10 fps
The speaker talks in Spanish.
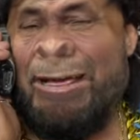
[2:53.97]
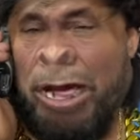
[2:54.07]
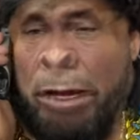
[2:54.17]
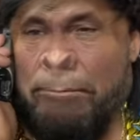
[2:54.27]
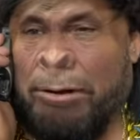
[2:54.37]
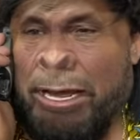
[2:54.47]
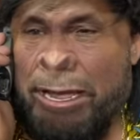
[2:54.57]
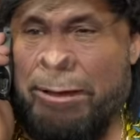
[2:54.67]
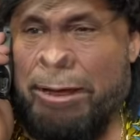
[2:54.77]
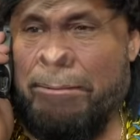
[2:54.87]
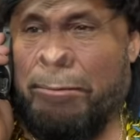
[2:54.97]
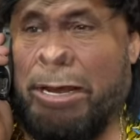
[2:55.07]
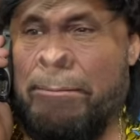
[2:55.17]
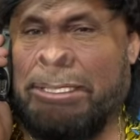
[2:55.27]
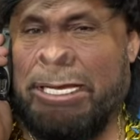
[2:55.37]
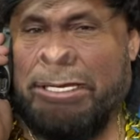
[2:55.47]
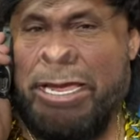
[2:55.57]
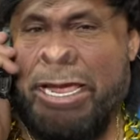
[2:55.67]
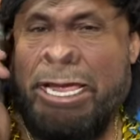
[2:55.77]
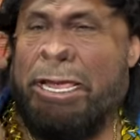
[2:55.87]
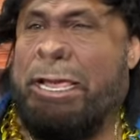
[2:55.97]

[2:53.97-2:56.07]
ah, ¿por qué? ¿Por qué me dice así?